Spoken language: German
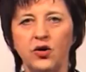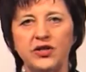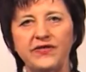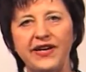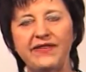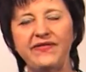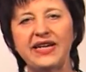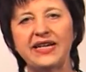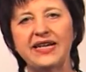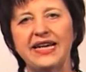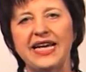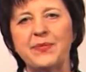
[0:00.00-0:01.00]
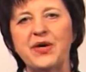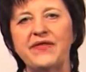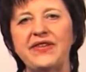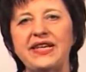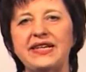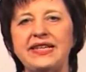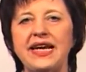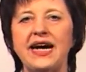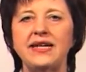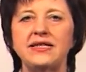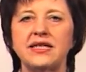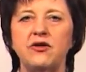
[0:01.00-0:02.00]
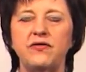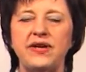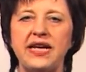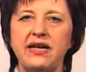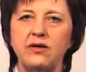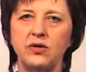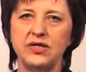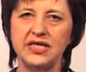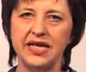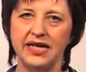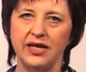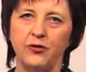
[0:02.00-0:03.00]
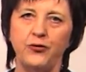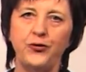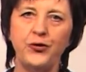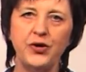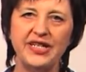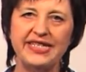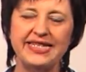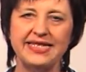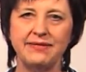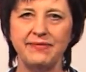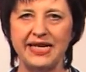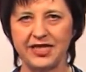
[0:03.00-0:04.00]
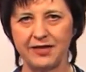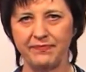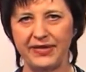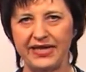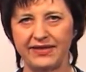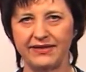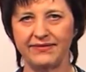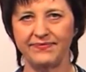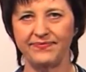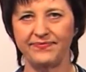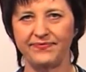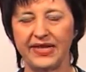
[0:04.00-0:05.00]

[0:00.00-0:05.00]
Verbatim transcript: Und wenn wir immer wieder die Hand auflegen und für diesen Menschen beten